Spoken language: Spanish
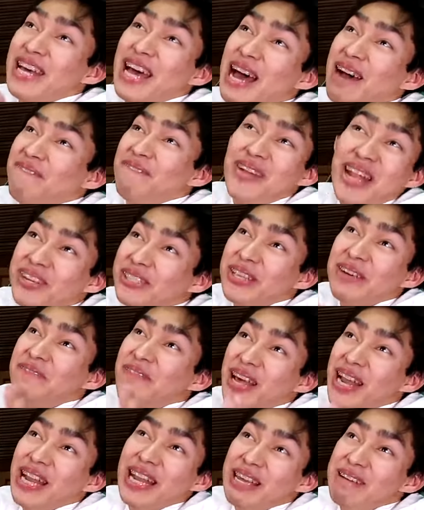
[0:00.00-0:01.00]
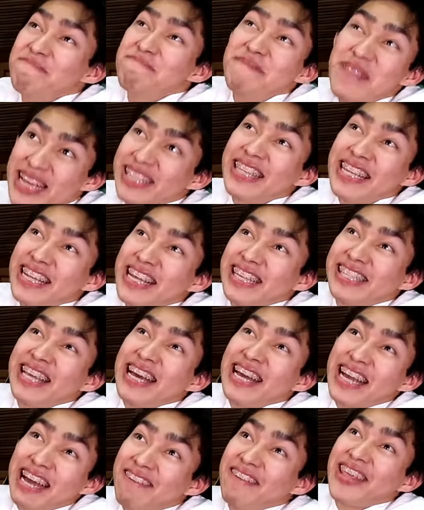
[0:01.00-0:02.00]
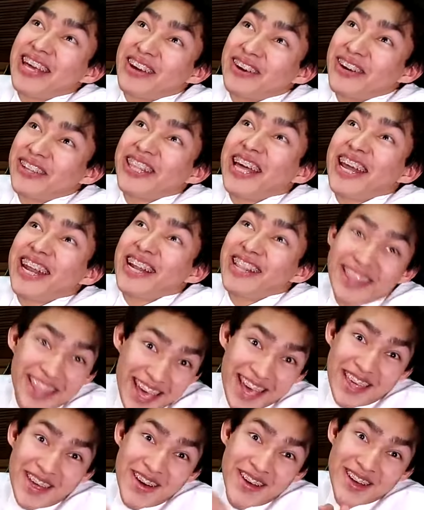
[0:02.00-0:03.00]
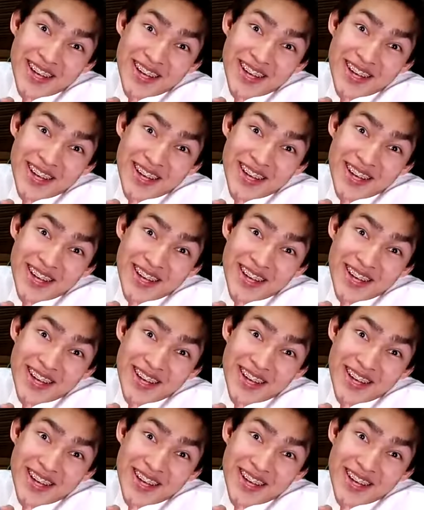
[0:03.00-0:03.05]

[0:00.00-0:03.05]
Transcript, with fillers: ¡Aplausos para el imbécil que se acaba de cortar el dedo!